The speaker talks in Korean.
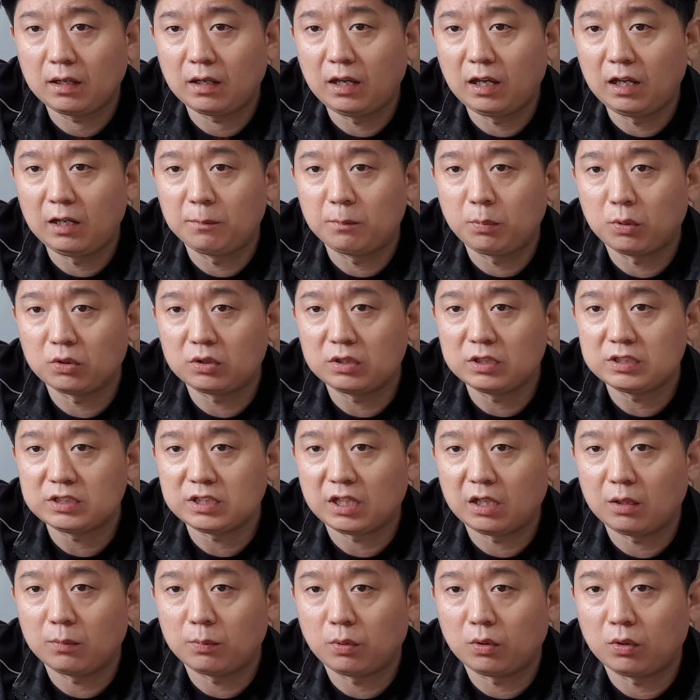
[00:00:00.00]
A4 뜨지
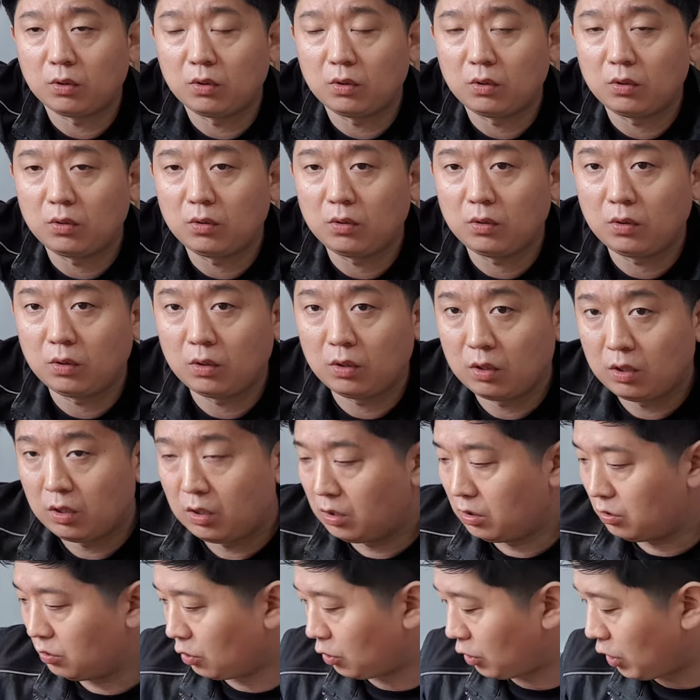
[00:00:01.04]
A4
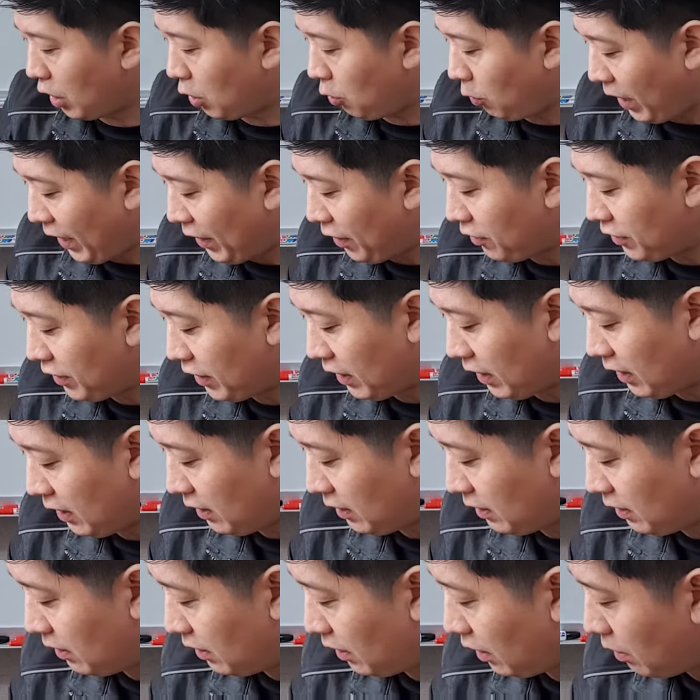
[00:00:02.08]
여기 과열이야
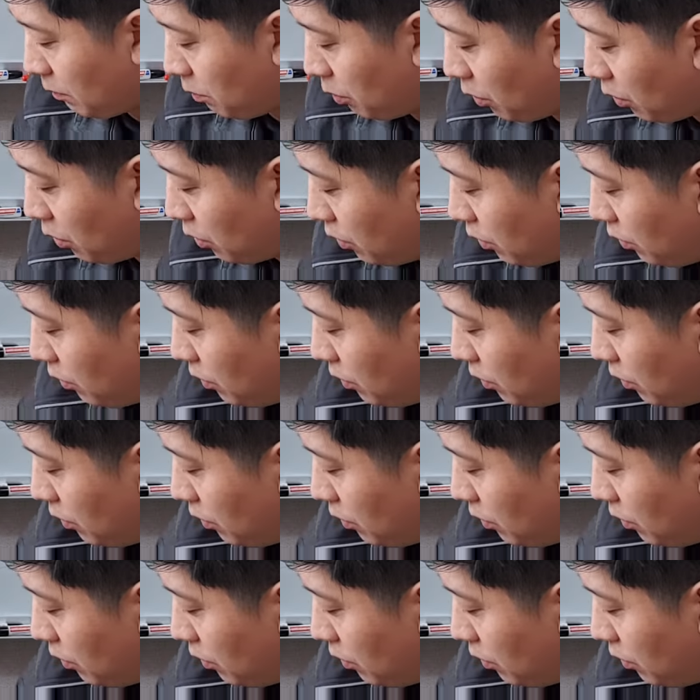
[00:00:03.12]
A4